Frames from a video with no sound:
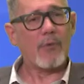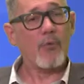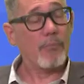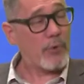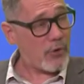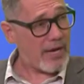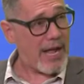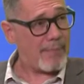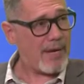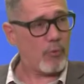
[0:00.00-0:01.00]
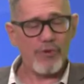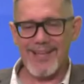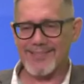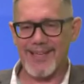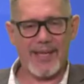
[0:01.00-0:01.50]
un programa,
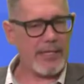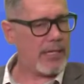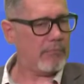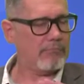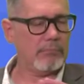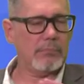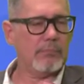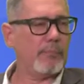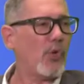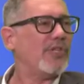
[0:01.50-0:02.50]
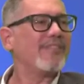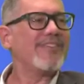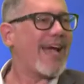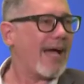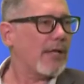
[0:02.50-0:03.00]
una serie
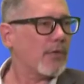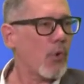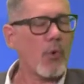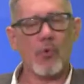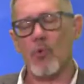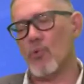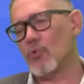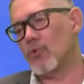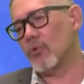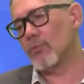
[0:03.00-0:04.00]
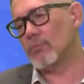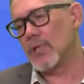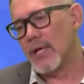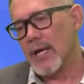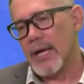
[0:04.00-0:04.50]
policial con un
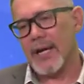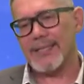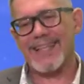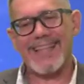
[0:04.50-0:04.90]
este,